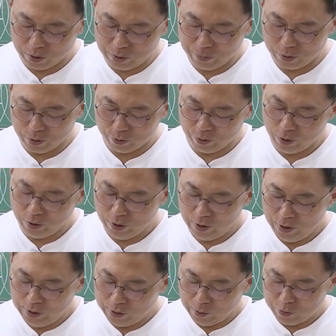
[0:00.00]
1번이고요.
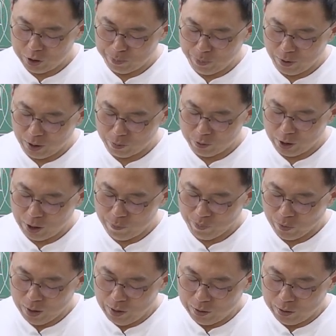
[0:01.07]
다음에 10번 갑니다.